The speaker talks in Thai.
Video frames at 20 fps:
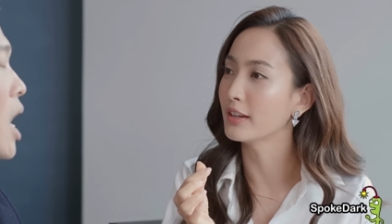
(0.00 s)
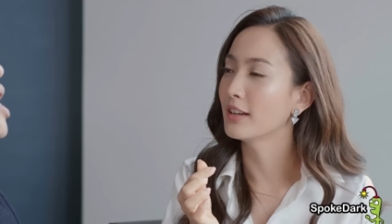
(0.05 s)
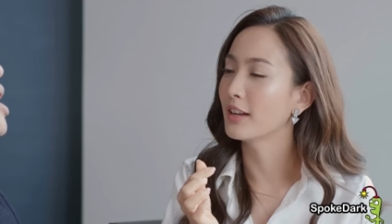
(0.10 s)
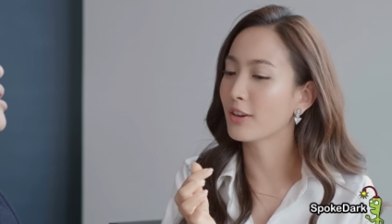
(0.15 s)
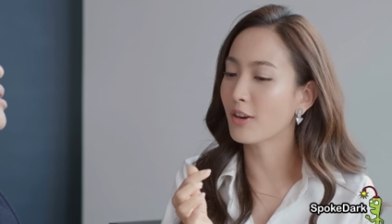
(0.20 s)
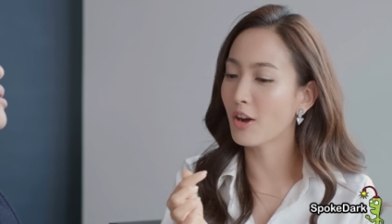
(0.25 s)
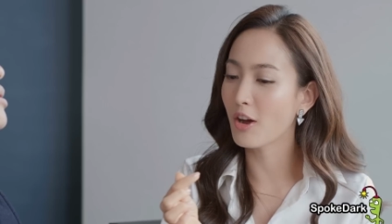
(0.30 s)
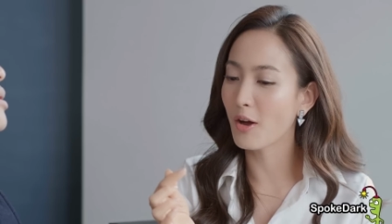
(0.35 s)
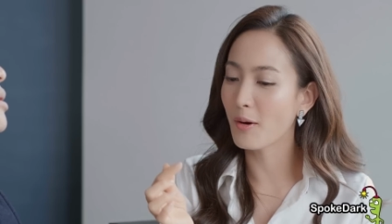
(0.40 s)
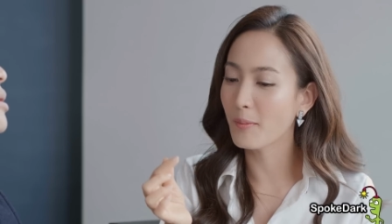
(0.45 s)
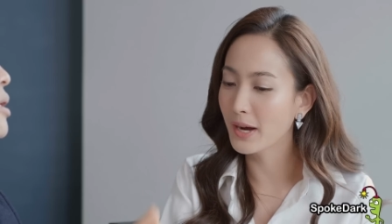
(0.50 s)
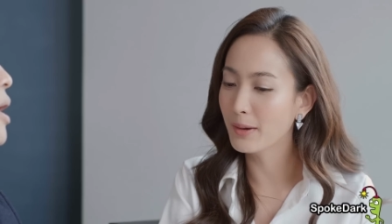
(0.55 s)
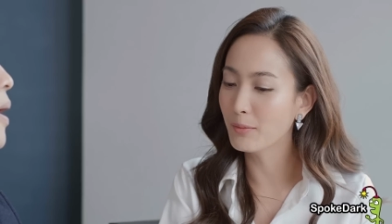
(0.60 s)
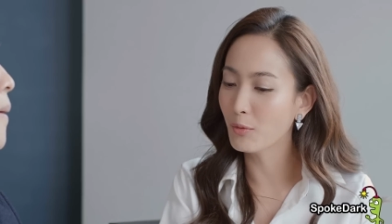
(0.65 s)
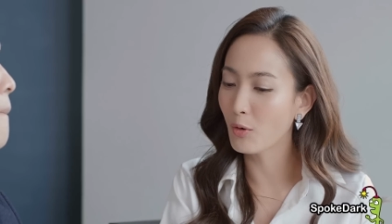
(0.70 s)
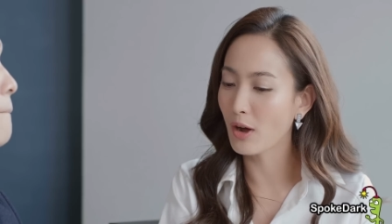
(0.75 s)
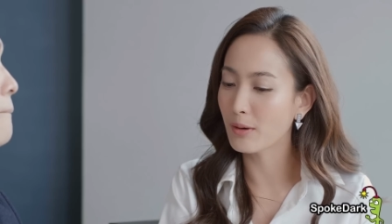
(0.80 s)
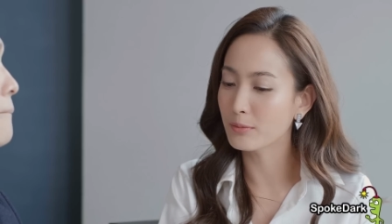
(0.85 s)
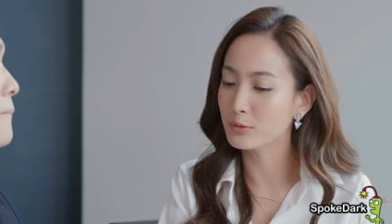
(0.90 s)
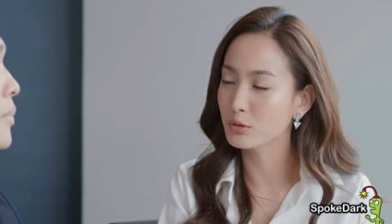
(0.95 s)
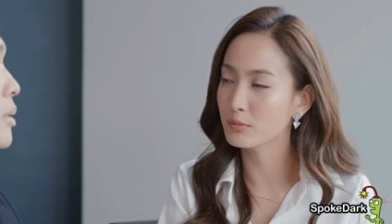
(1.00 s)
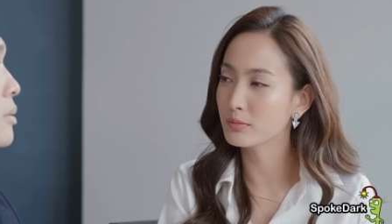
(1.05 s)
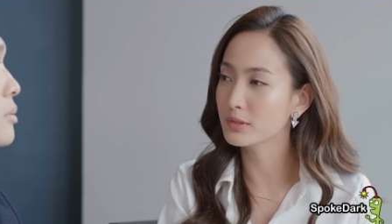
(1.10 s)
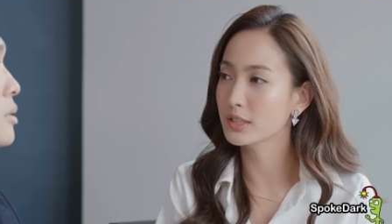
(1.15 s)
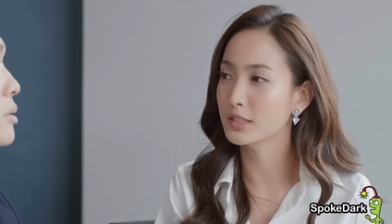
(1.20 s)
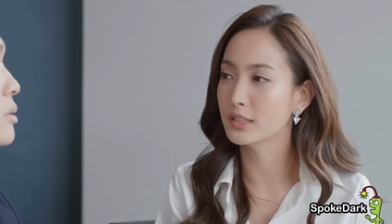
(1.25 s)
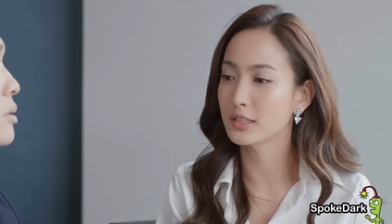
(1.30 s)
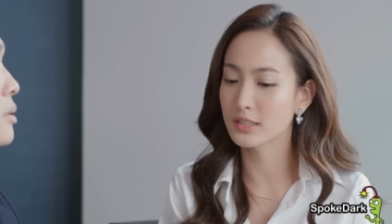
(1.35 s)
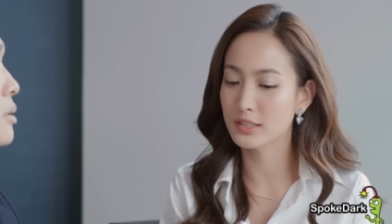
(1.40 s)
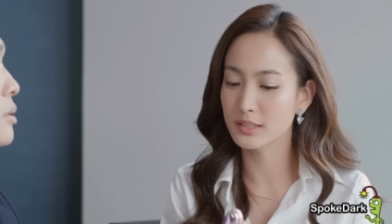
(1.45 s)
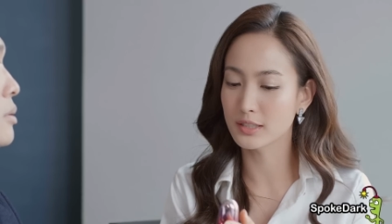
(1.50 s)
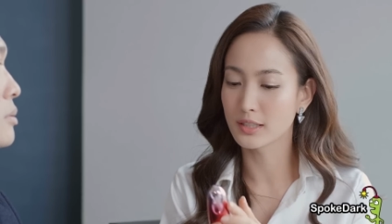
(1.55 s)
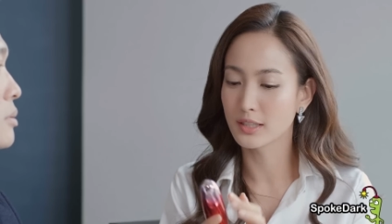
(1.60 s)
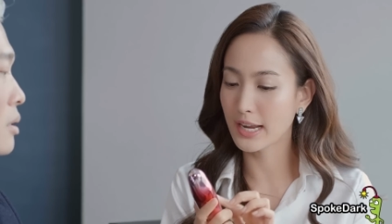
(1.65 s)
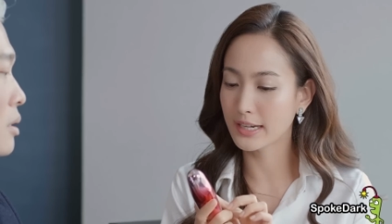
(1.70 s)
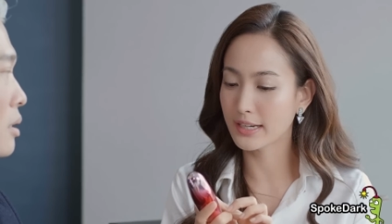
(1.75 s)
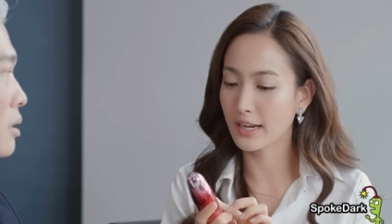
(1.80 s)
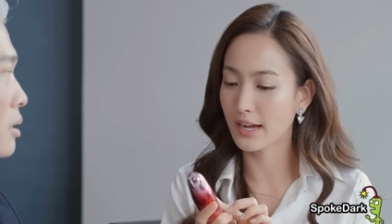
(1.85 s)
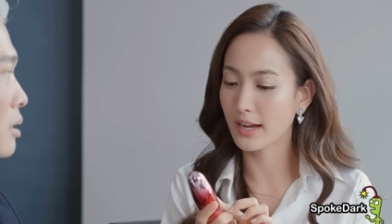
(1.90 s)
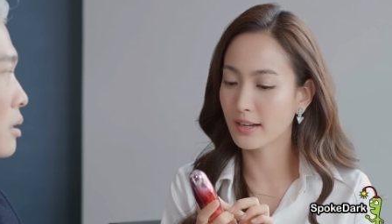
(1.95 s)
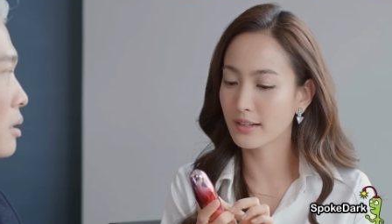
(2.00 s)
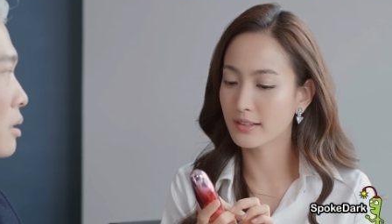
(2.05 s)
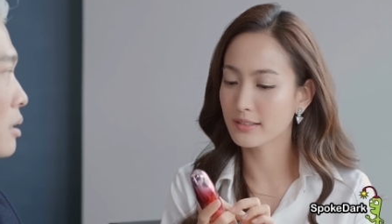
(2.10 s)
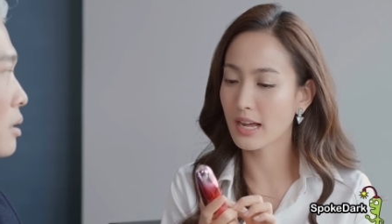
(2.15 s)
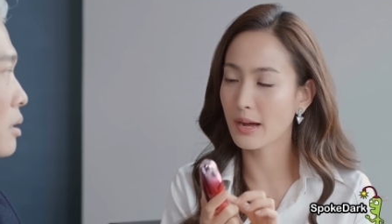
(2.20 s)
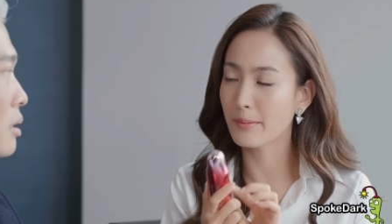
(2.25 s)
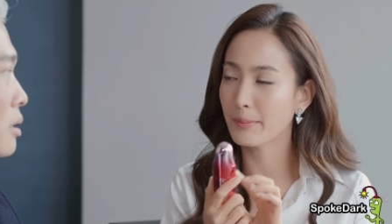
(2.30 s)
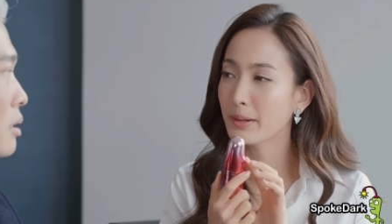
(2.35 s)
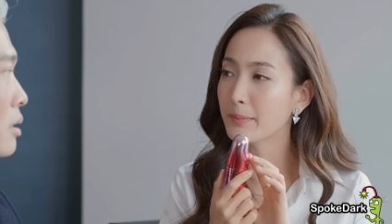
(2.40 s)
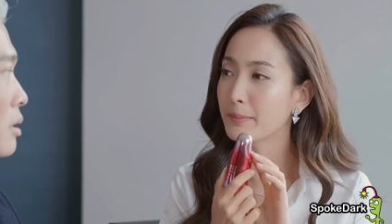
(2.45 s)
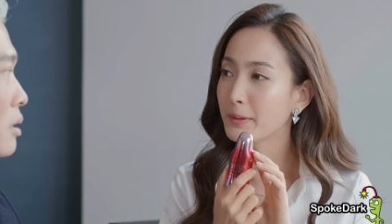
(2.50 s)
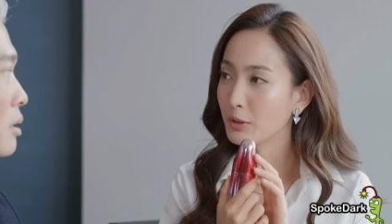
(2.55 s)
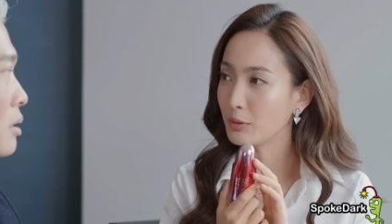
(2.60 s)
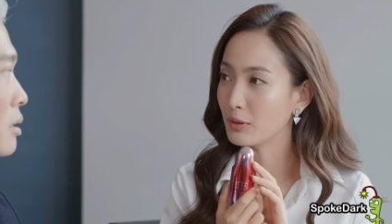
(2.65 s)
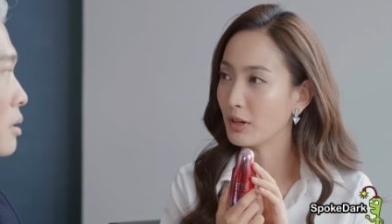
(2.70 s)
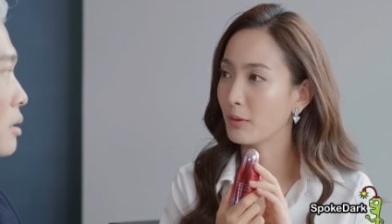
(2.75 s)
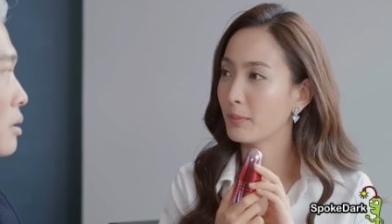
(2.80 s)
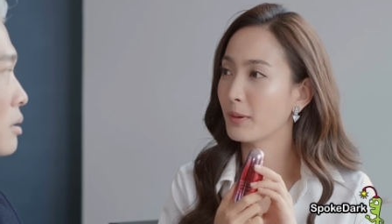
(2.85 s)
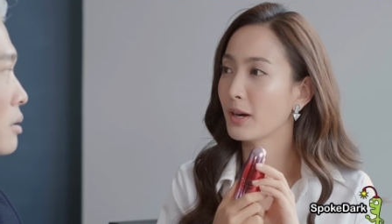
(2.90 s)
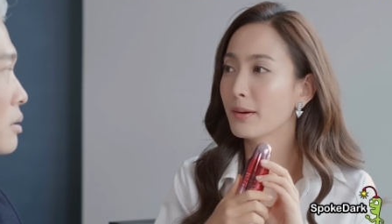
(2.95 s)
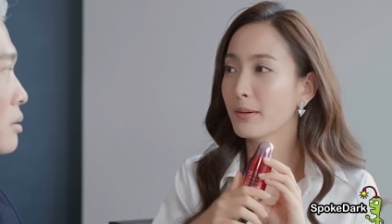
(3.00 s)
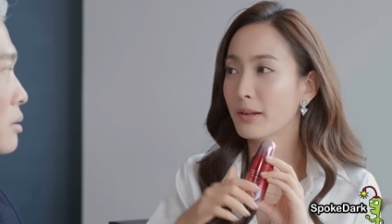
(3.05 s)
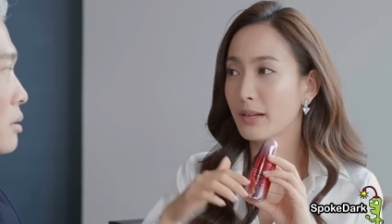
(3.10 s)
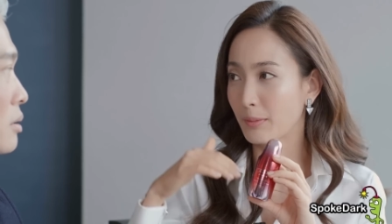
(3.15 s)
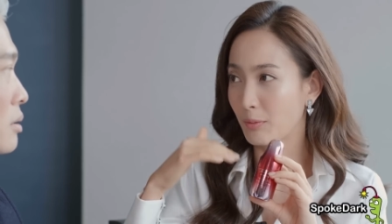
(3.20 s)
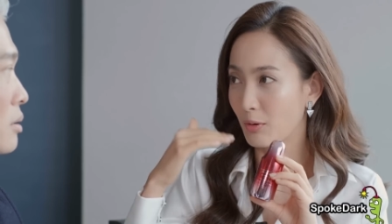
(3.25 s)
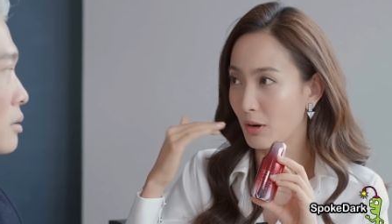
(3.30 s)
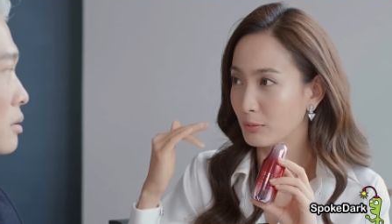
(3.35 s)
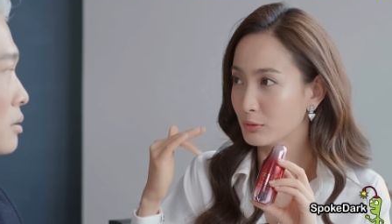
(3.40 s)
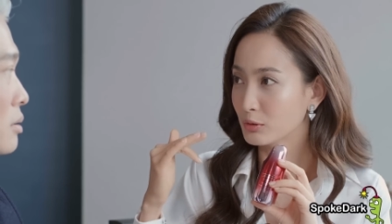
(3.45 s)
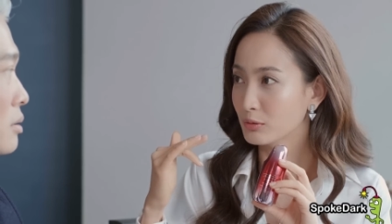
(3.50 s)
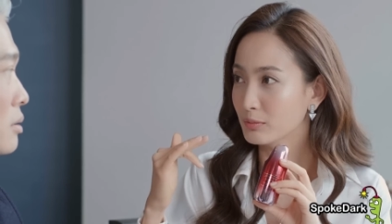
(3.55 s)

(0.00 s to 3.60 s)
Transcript: แล้วก็เพิ่มความชุ่มชื้น คือ อันนี้ทำให้ผิวเราเพิ่มระดับความ